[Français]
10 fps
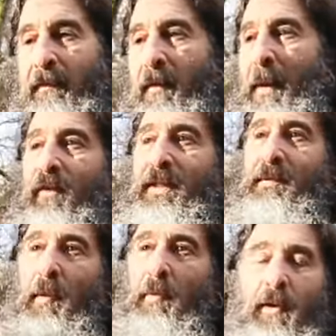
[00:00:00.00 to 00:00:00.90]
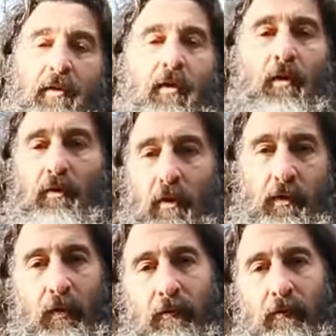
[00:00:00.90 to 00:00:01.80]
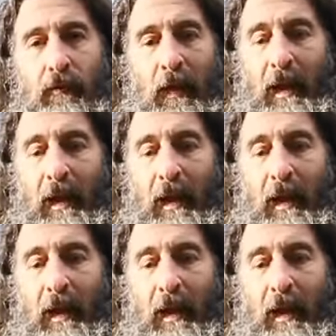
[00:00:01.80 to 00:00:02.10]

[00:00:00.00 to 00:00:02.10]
va pas forcément prendre le contrôle sur vous.